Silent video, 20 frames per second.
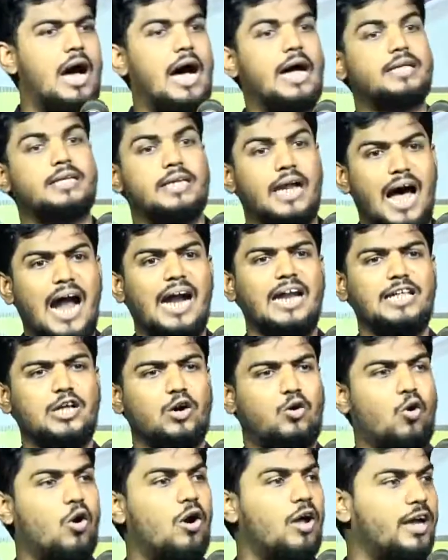அதனால் இந்த
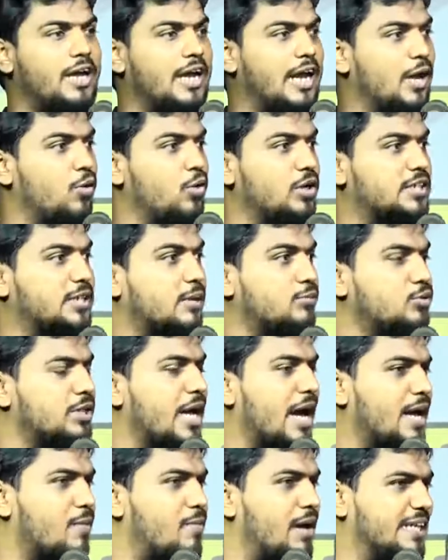கொள்கையிலே ஒரு
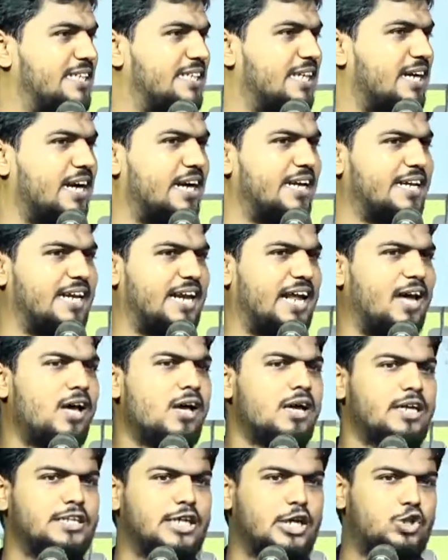சமுதாயம் லட்சக்கணக்கிலே
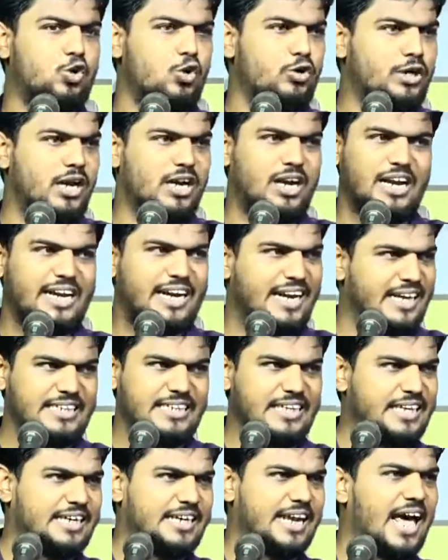இந்த தொண்டர்கள்
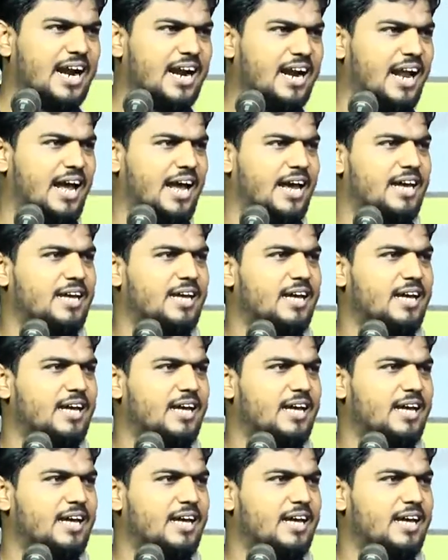இணைந்து இருக்கிறார்களே